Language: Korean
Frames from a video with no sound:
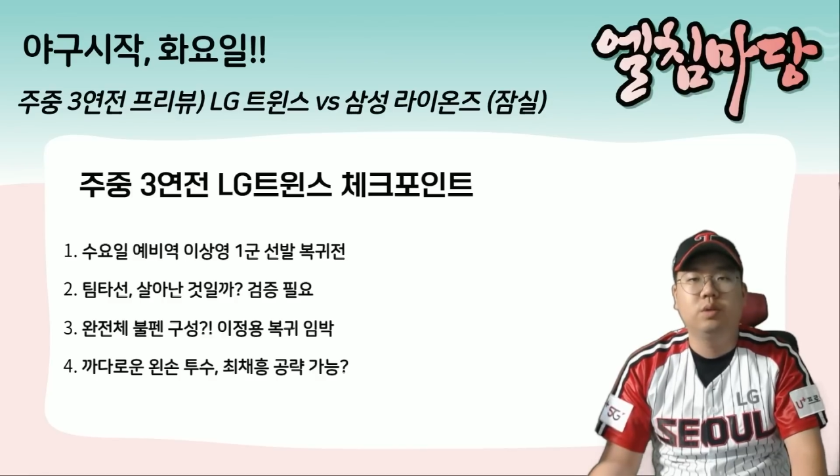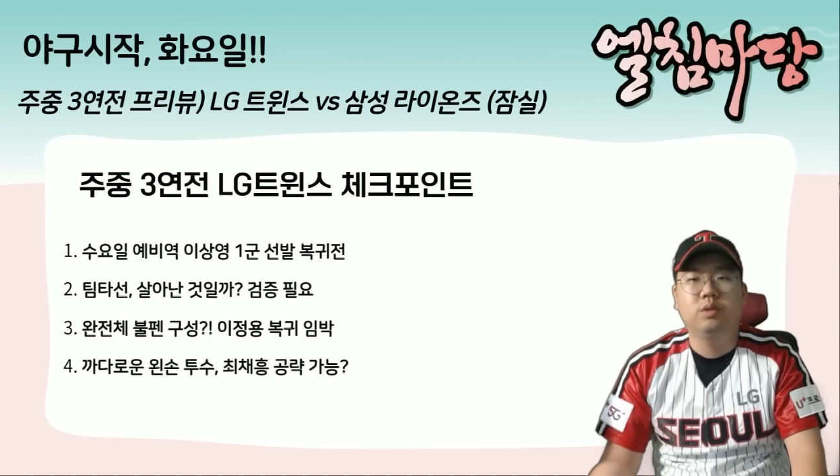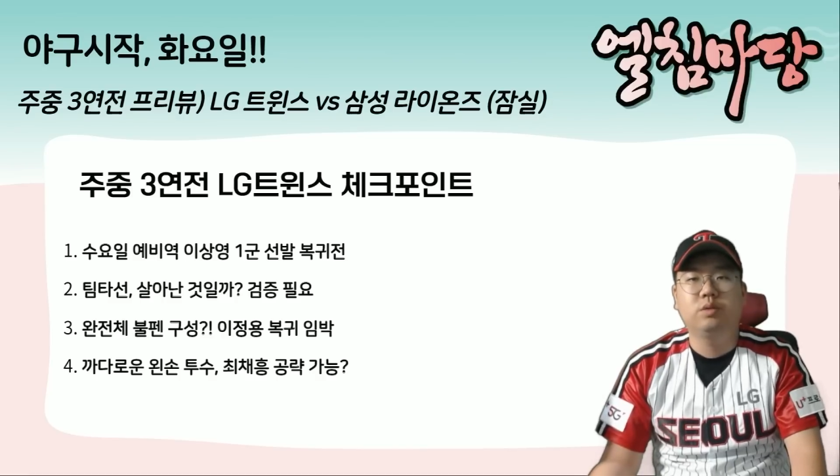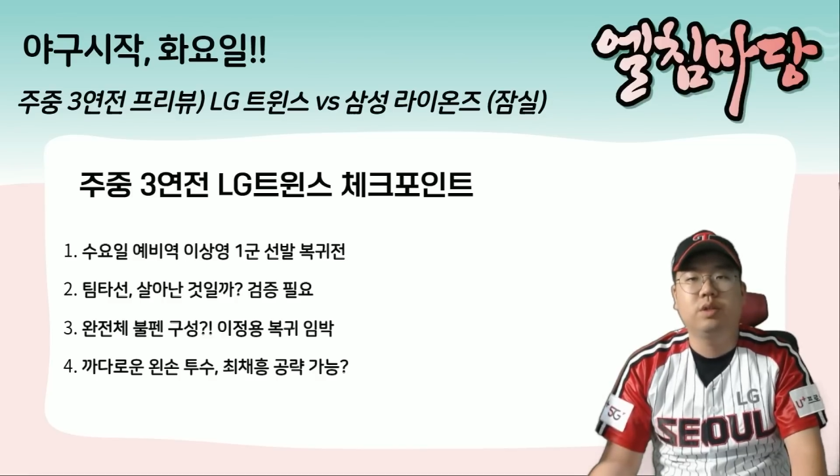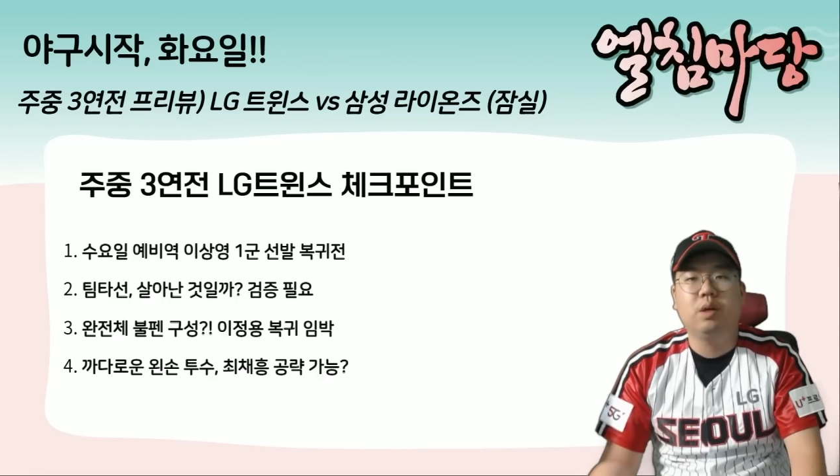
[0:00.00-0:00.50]

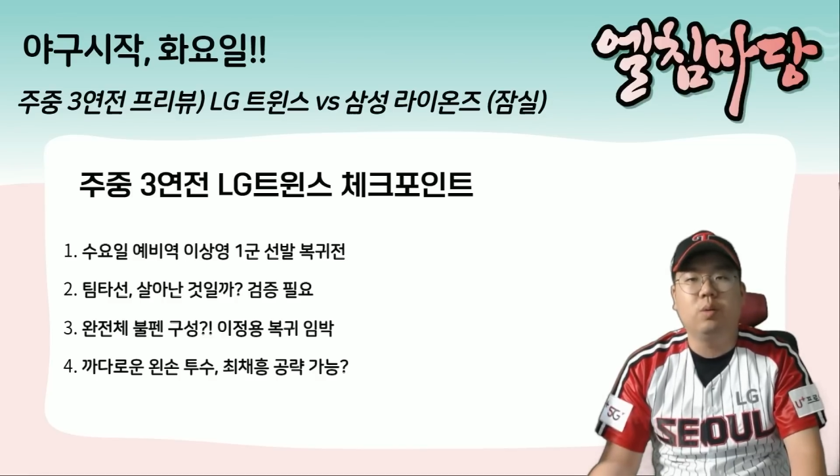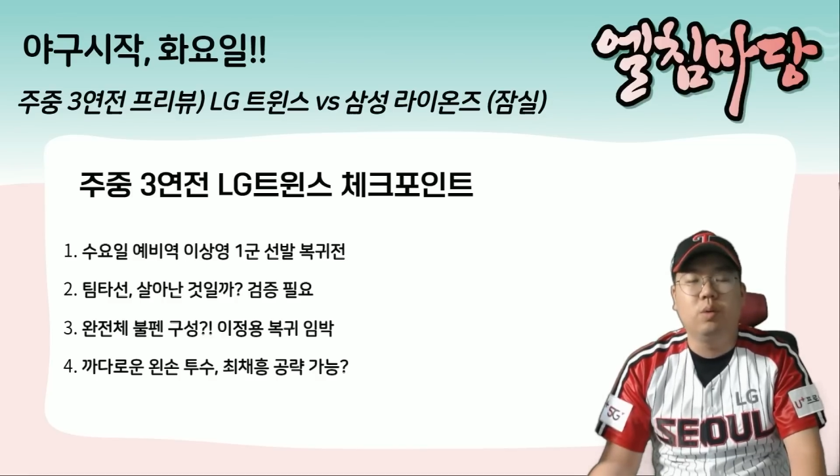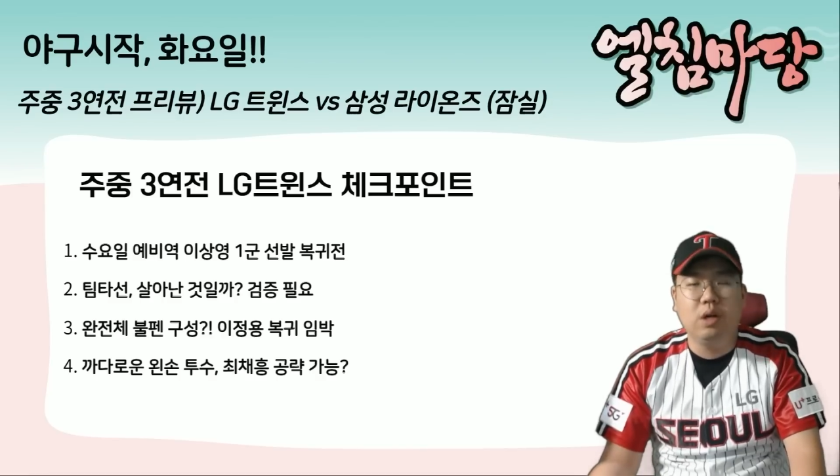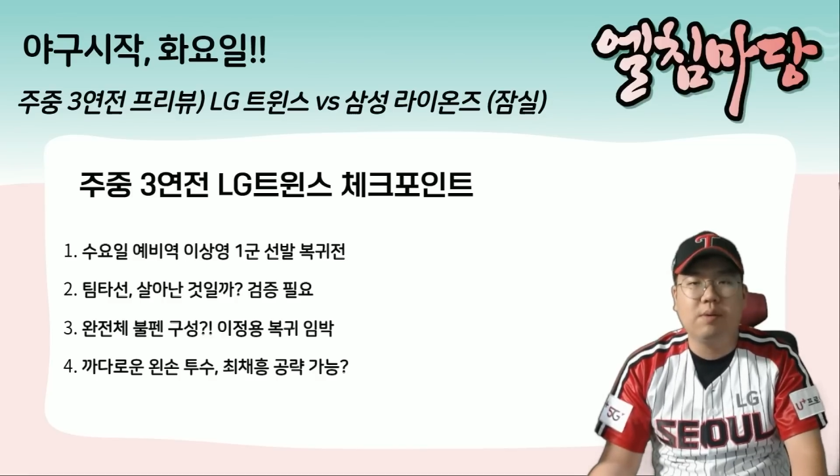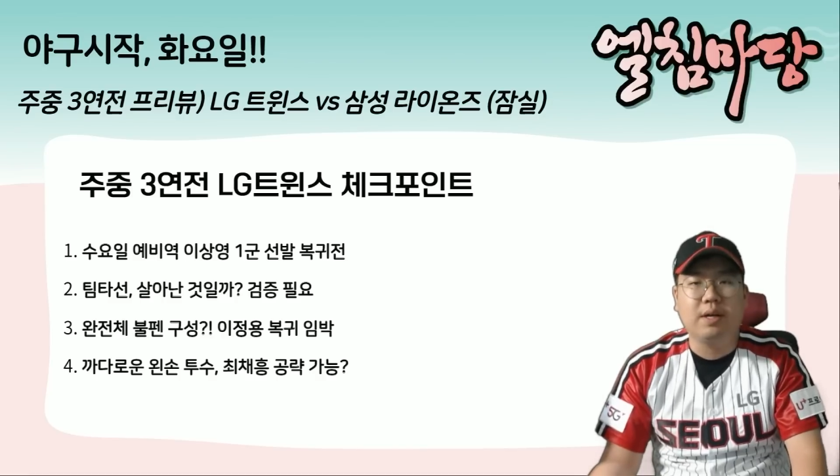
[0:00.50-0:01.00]
1군에
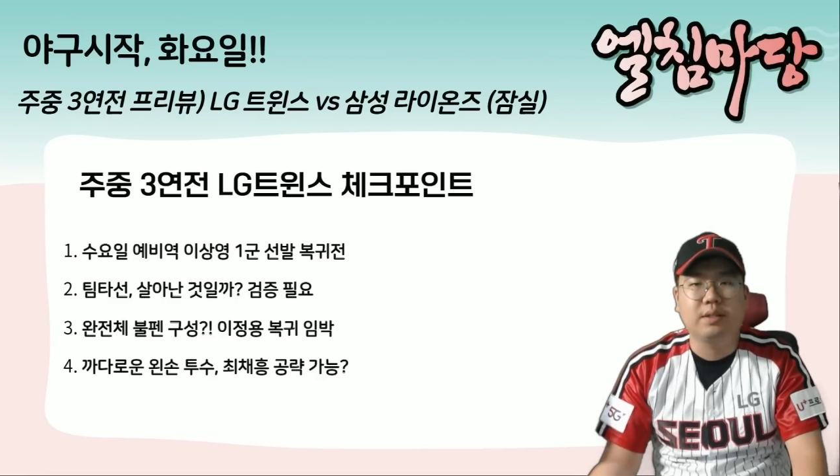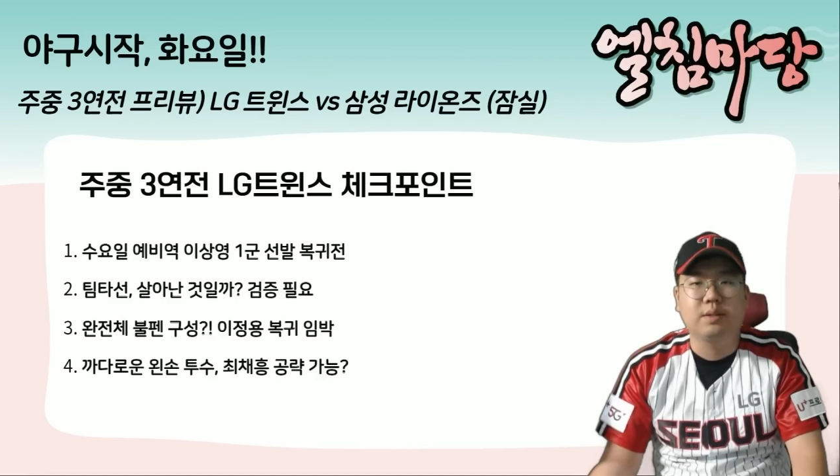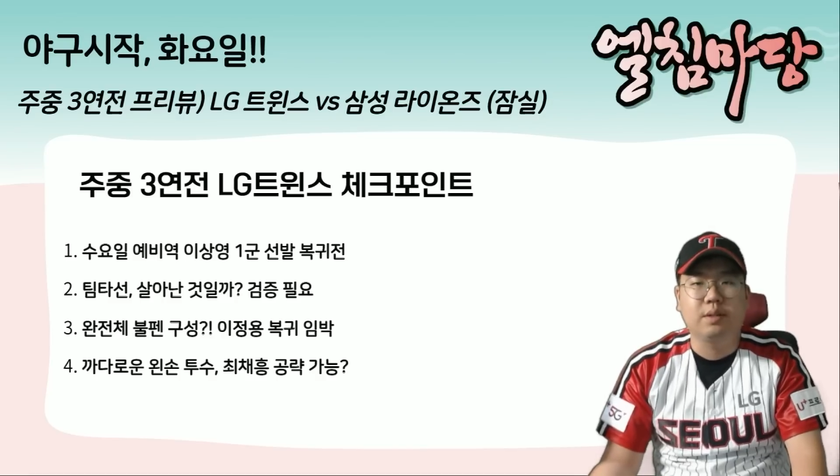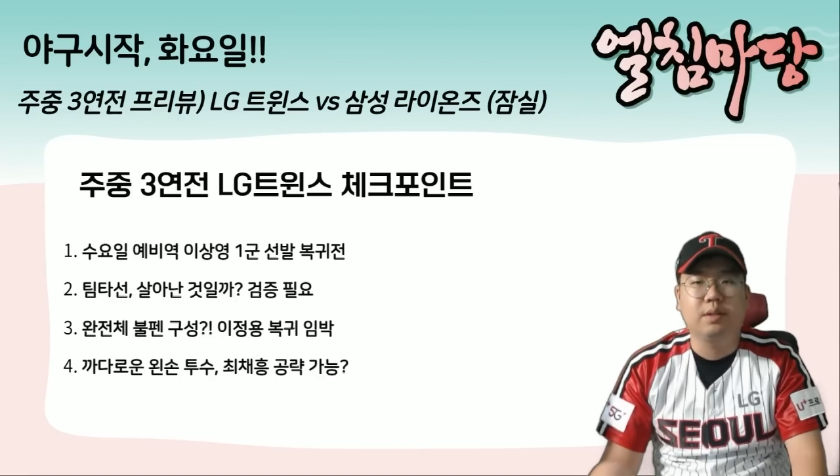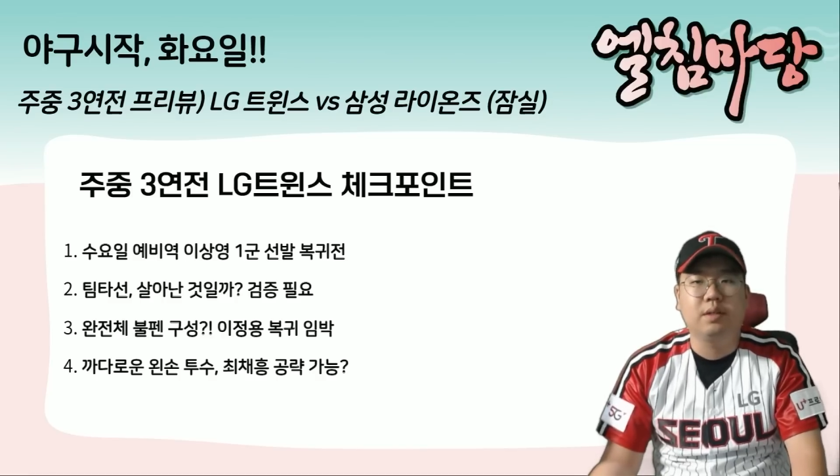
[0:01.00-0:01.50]

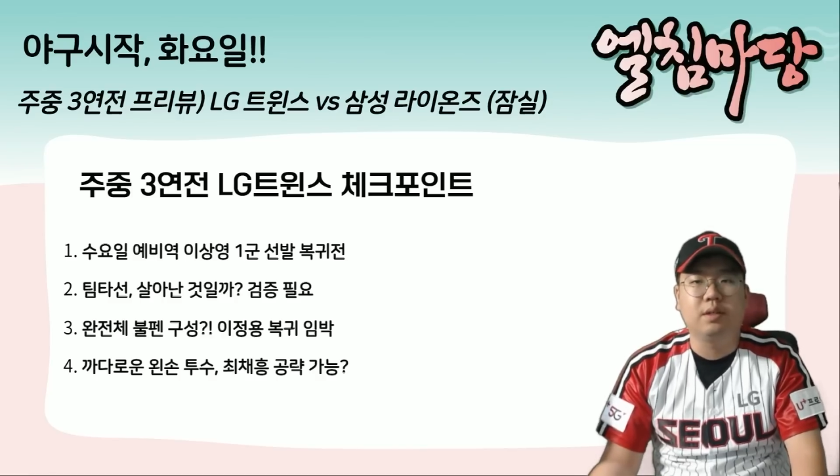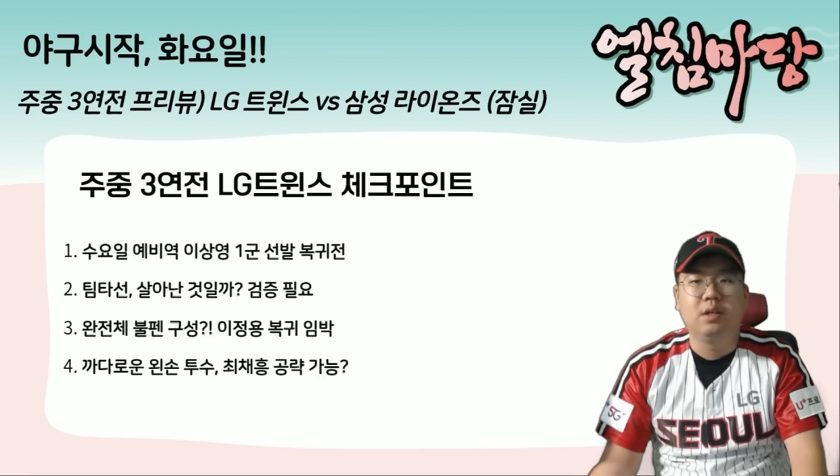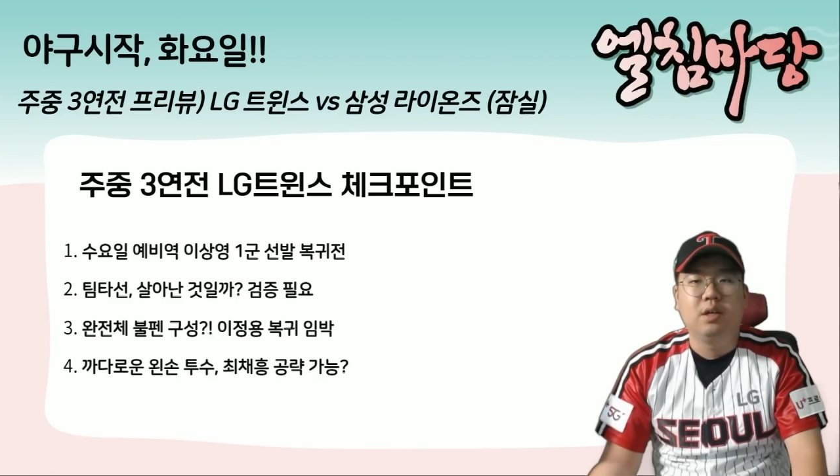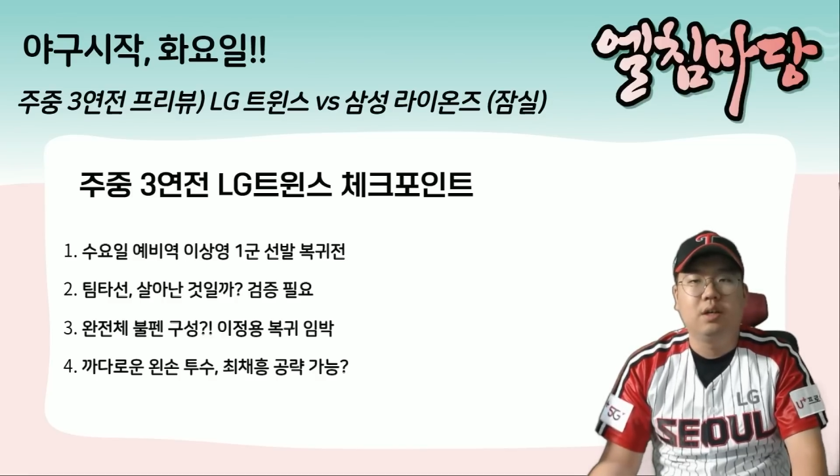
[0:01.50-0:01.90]
올라와서